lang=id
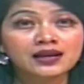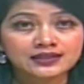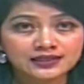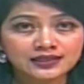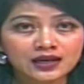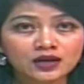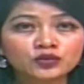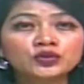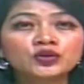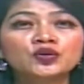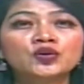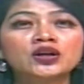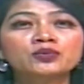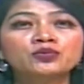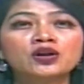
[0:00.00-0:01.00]
tahun
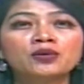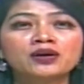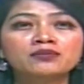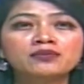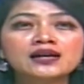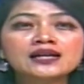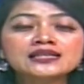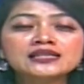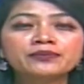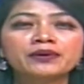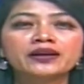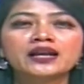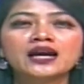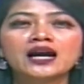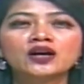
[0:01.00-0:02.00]
2018
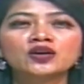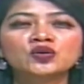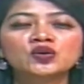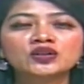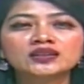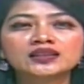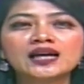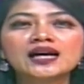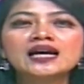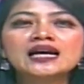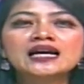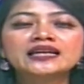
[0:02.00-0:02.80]
kepada anggota